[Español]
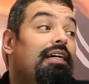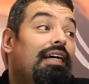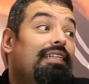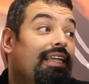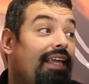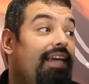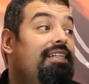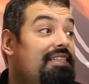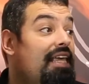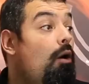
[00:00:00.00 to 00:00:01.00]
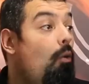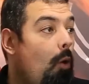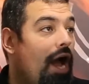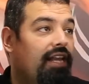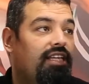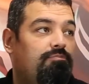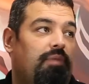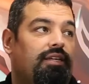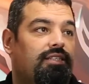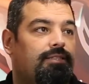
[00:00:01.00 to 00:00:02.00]
Así que tenéis este Wild
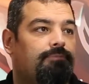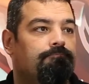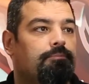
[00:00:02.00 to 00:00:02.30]
Space.